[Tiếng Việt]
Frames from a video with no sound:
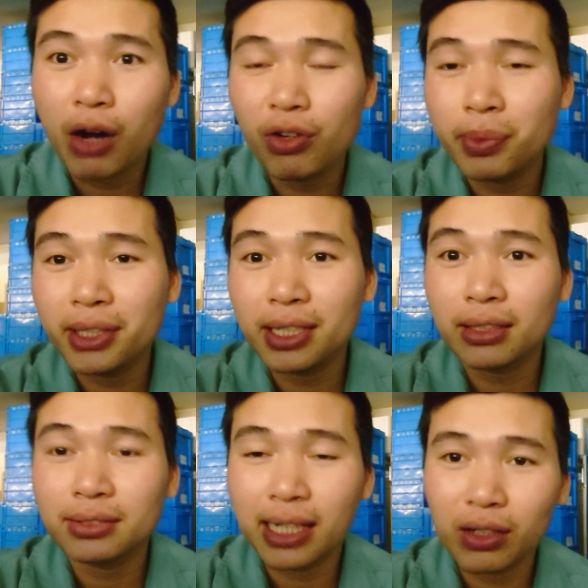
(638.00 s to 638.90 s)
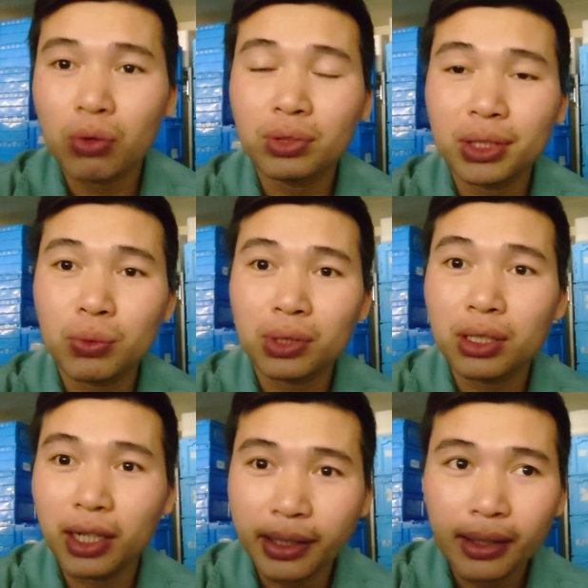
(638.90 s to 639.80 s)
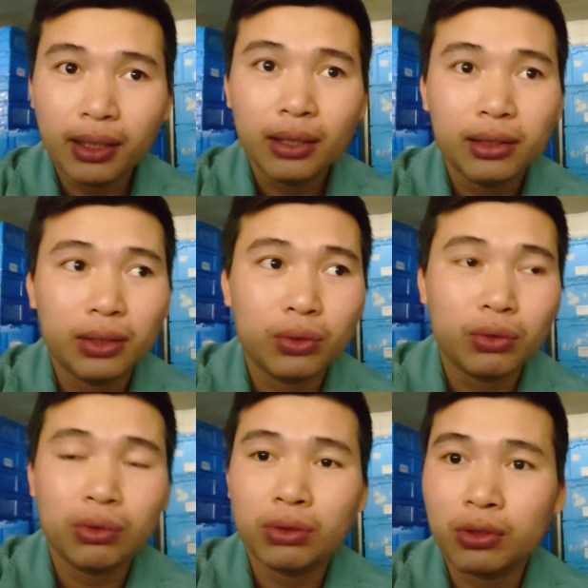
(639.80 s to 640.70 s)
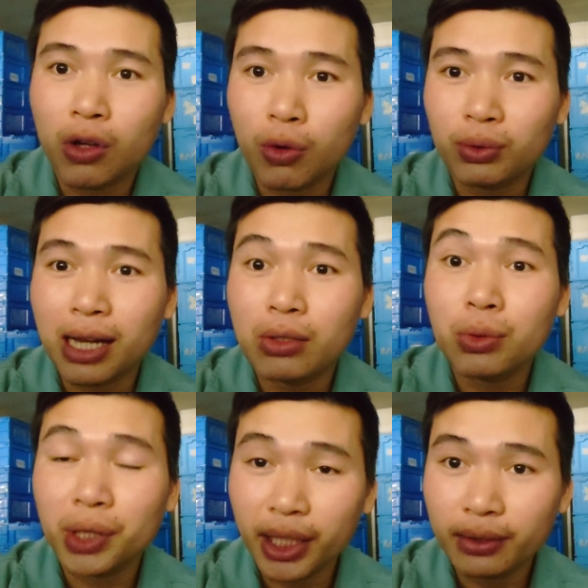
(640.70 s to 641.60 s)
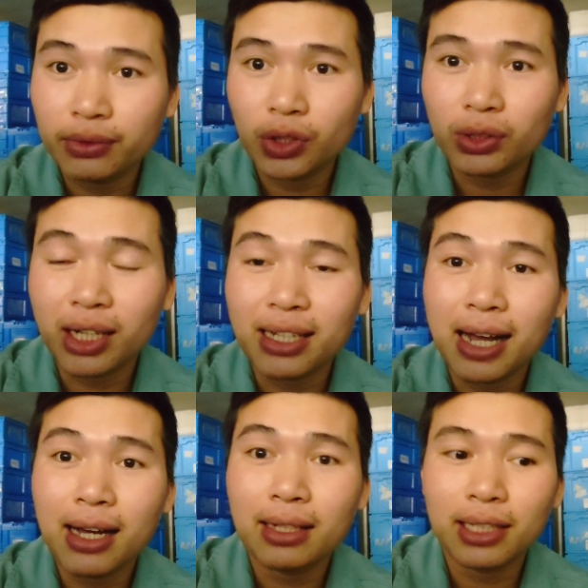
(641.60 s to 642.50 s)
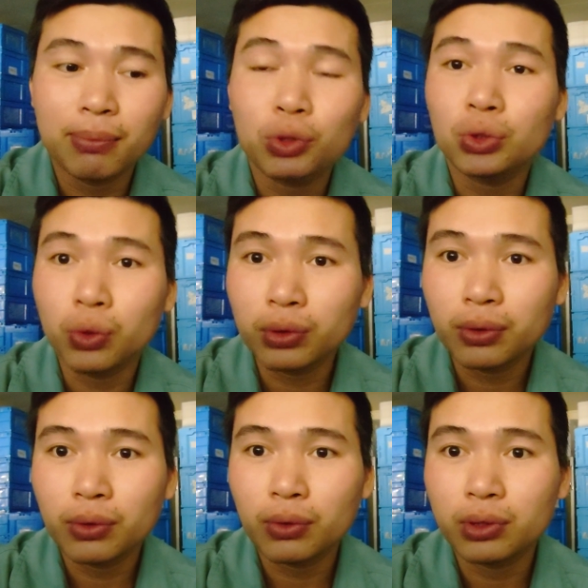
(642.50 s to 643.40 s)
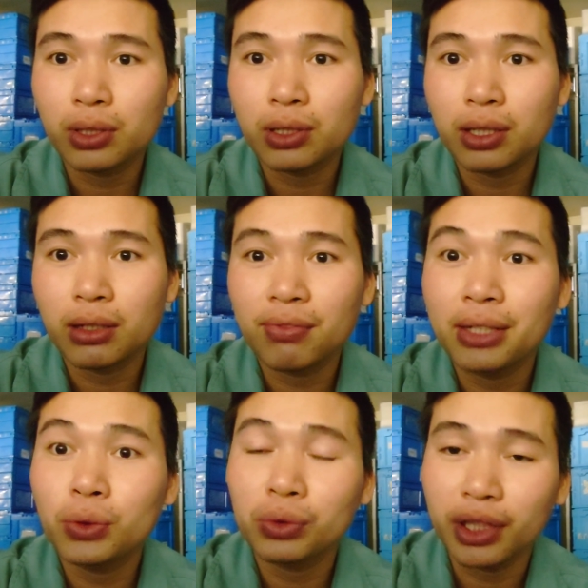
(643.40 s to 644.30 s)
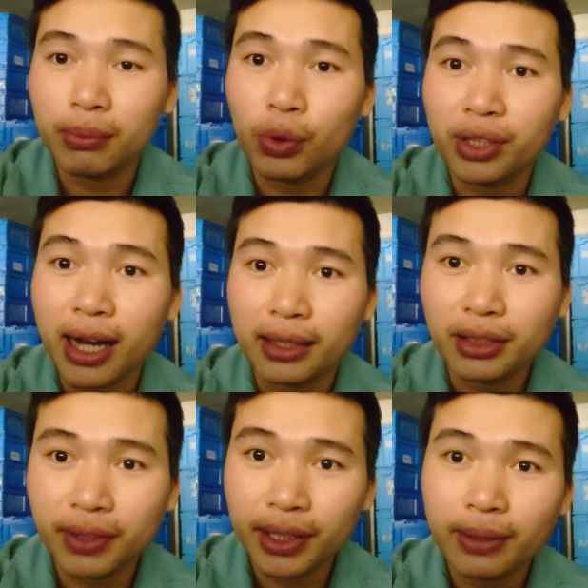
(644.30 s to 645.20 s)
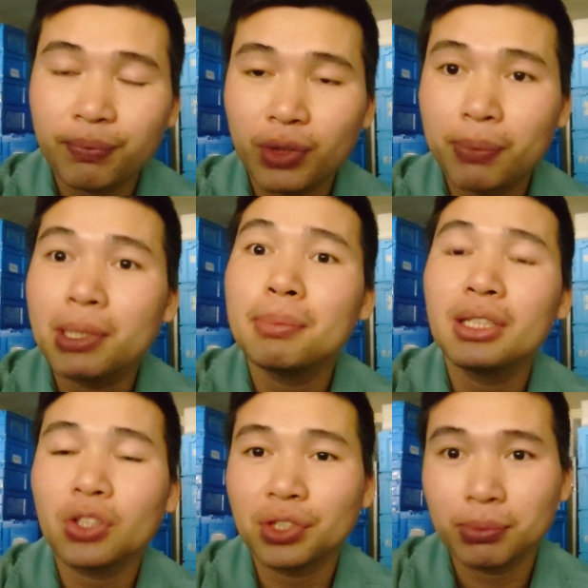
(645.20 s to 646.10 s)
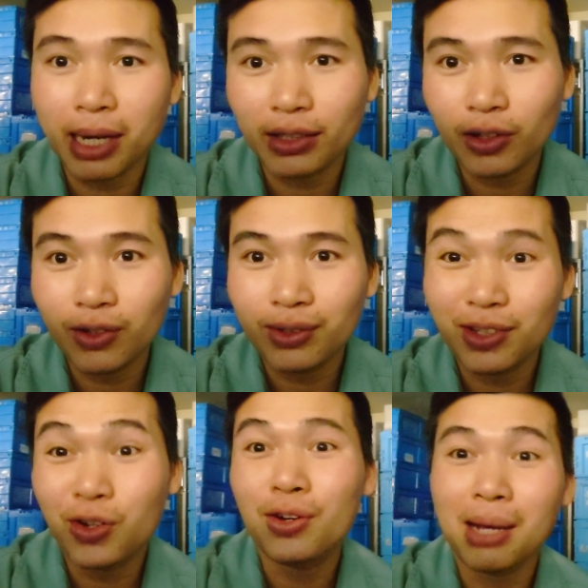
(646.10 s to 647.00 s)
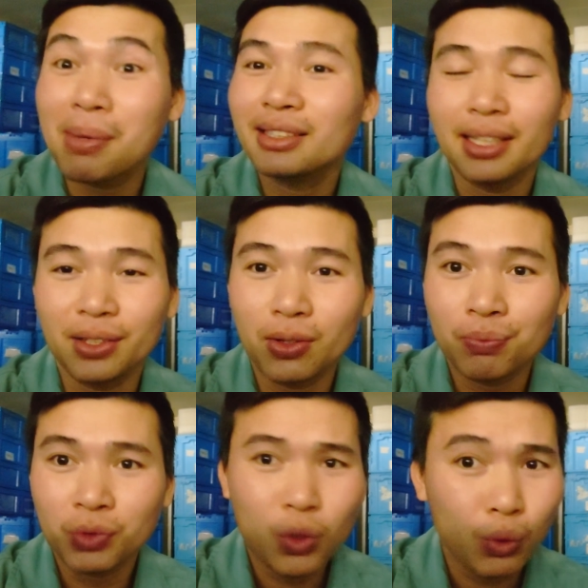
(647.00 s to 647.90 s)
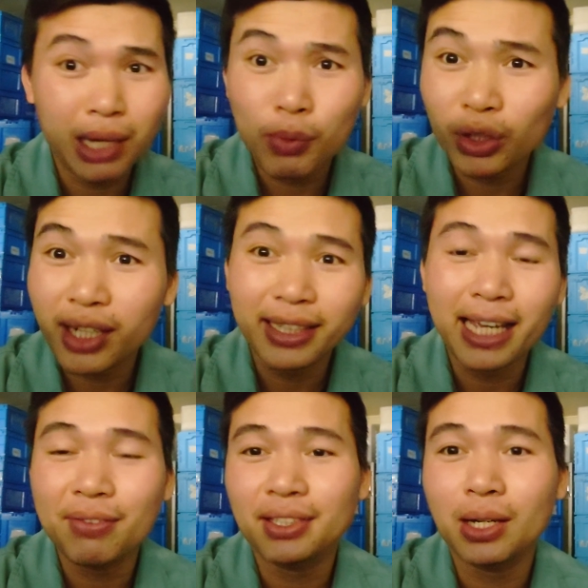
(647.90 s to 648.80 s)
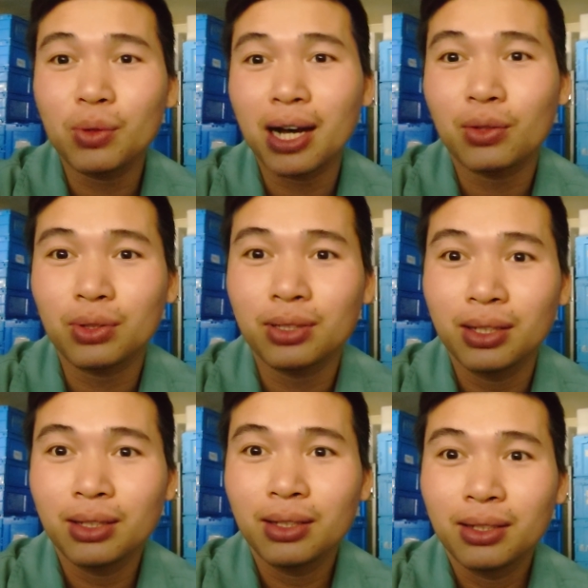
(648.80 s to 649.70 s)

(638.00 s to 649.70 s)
bảo với mình rằng dạ công ty cũng đỡ anh thì cũng nó cũng tạo điều kiện cho tăng ca thêm một chút cũng được à, vài chục tiếng mỗi tháng như vậy á thì mình mừng cho những bạn đó đó các bạn thấy không cũng là một ngành nghề với nhau cả luôn